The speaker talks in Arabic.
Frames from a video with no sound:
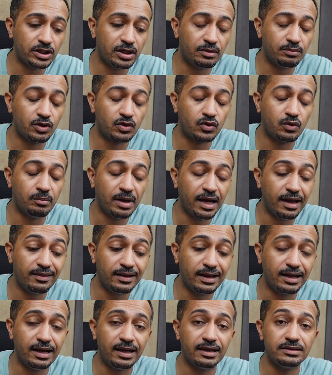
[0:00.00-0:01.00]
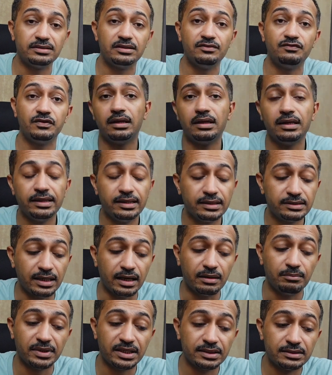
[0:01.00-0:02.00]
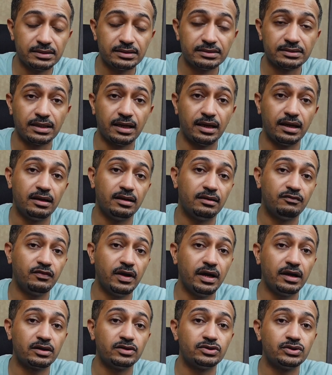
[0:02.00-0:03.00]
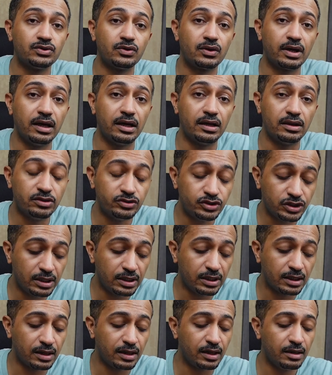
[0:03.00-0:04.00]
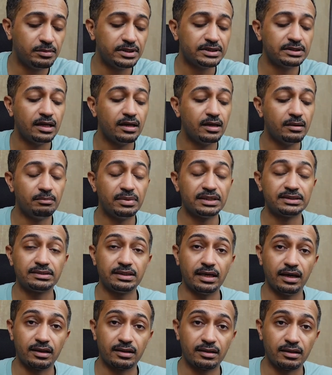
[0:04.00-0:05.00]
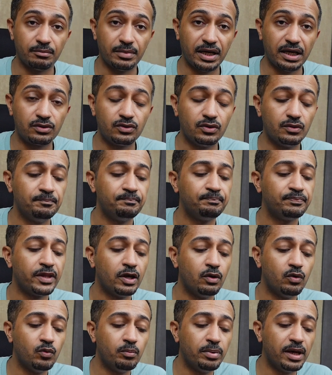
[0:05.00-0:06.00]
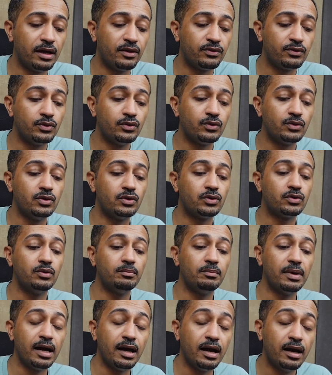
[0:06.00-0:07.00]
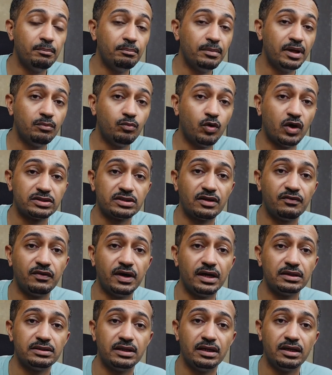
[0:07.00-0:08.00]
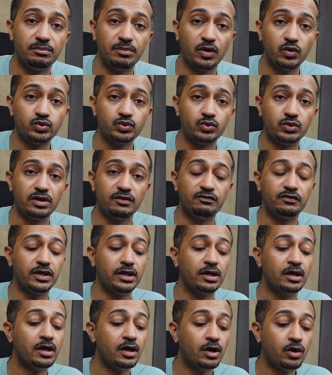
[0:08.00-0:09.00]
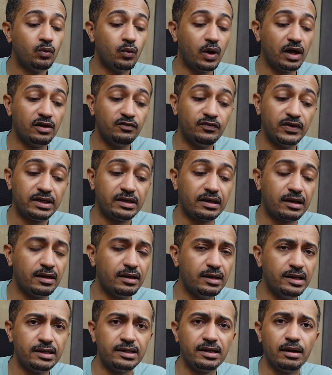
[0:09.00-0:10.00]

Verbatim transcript: جايب لكم هذا الهاتف اللي يدعم اتصال فائق السرعه الجيل الخامس بستعرضه معكم وبأذكر لكم أهم المواصفات اللي موجودة فيه وعلى فكرة لي